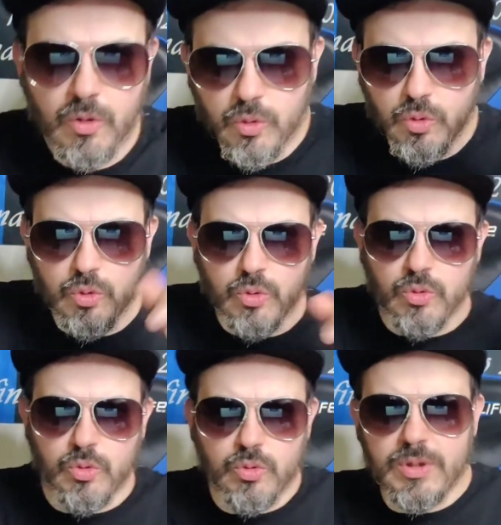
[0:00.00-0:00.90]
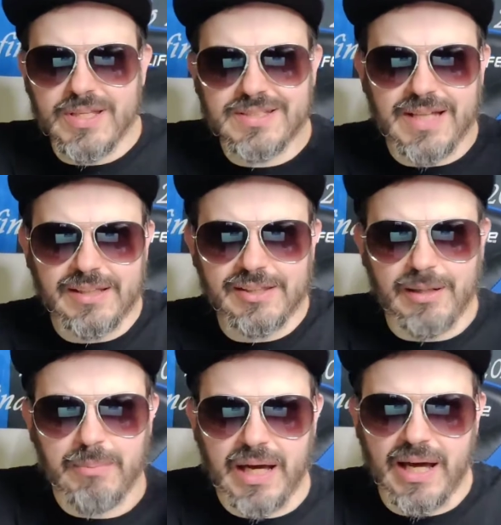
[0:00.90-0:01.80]
Un'estate
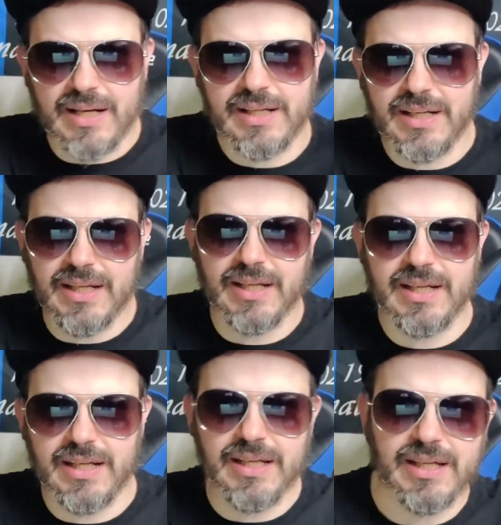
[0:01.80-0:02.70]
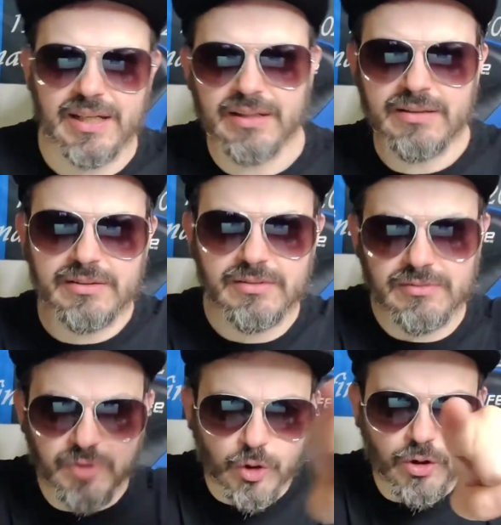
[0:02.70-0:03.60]
al mare,
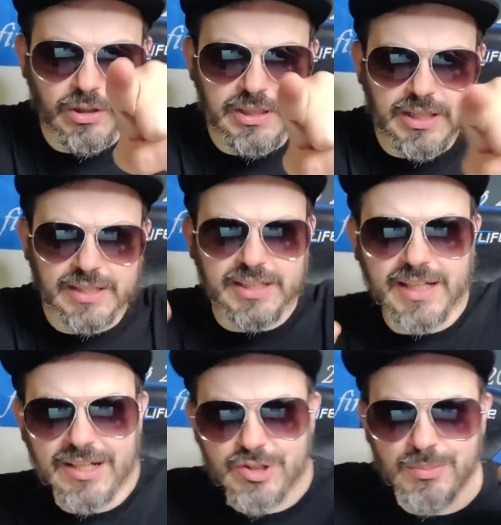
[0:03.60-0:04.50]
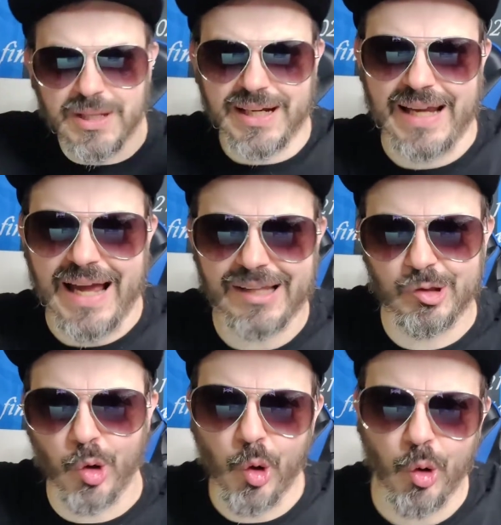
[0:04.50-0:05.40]
voglia di calcio
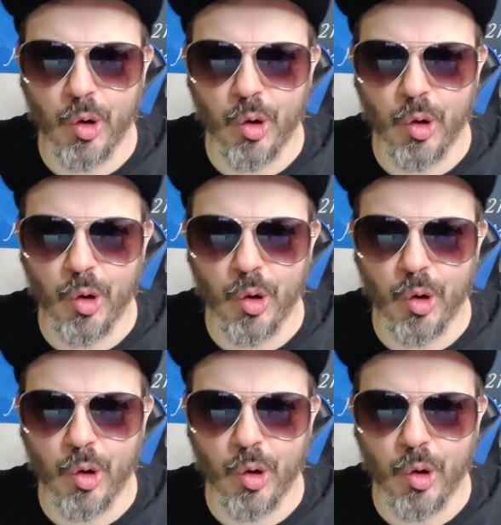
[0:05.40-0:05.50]
mercato.